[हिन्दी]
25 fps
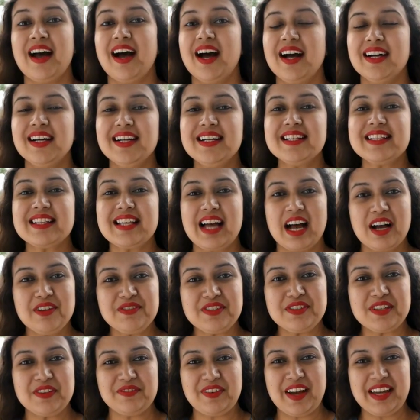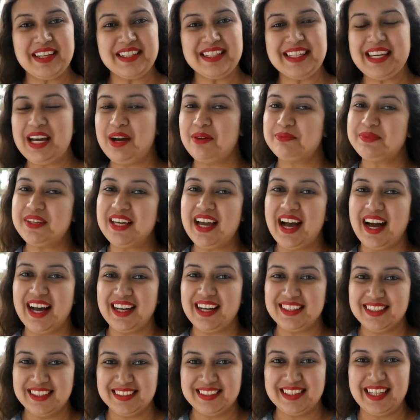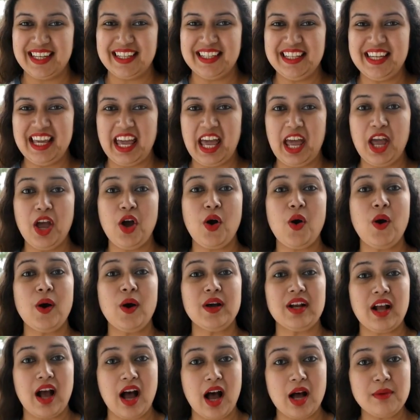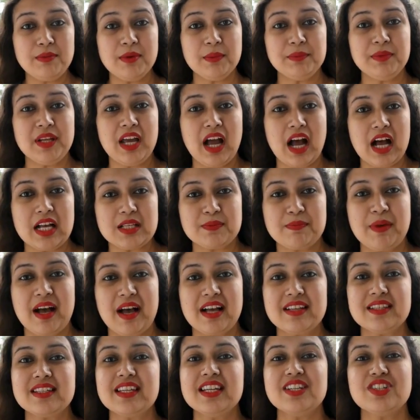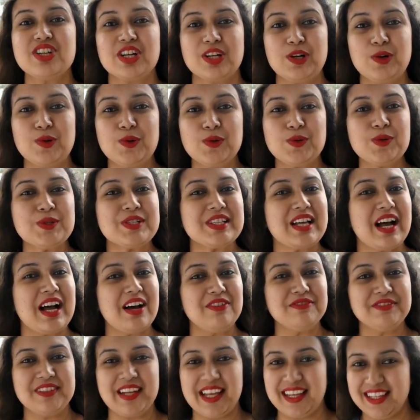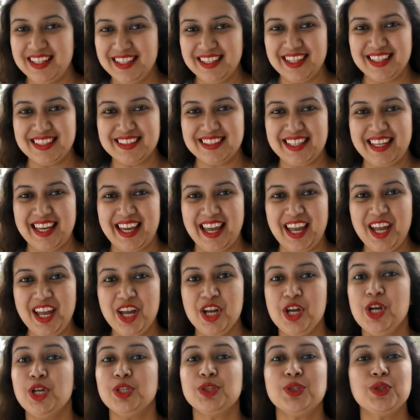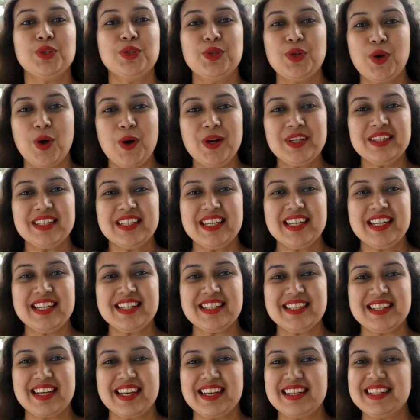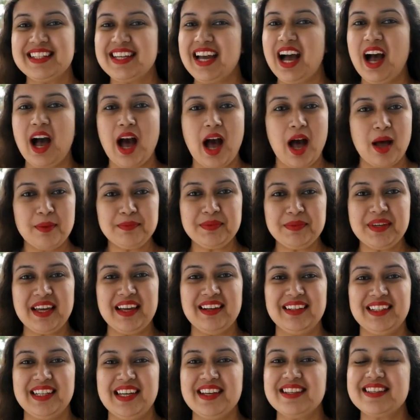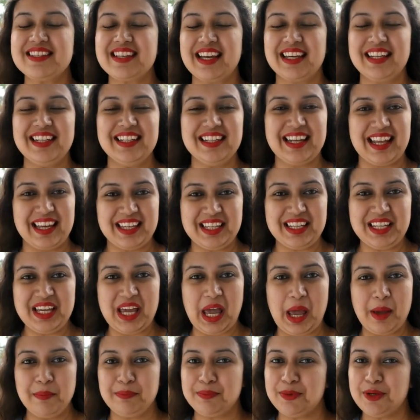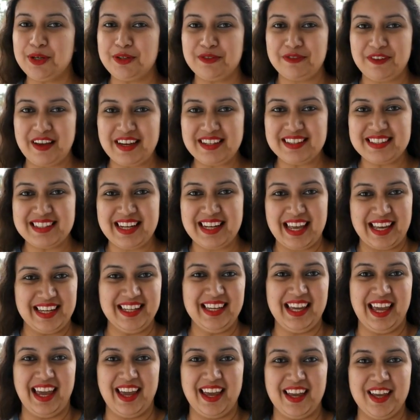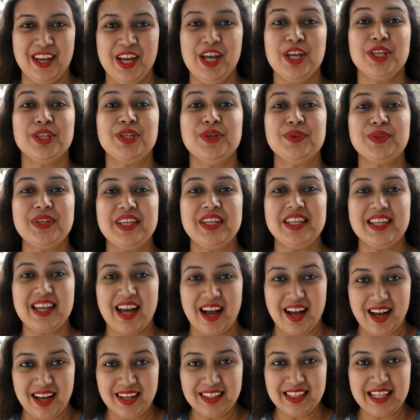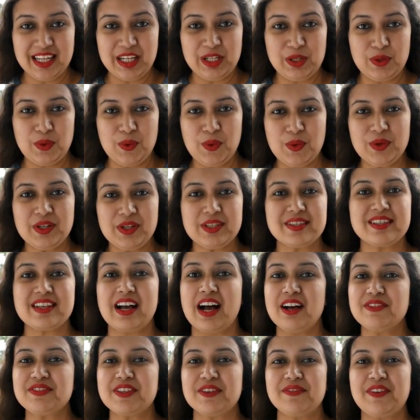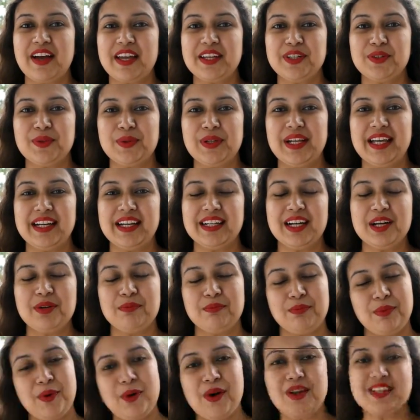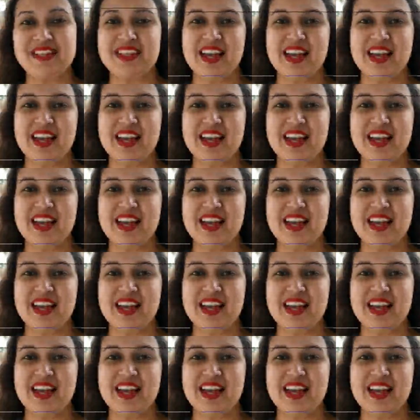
अगर साफ़ सफाई की आपकी आदत नहीं है और आप अपने आसपास की जगहों को साफ़ नहीं करते हैं तो नॉर्थ ईस्ट इंडिया आपके लिए सही नहीं है परफेक्ट नहीं है क्योंकि यहाँ के लोग साफ़ सफाई को लेकर बहुत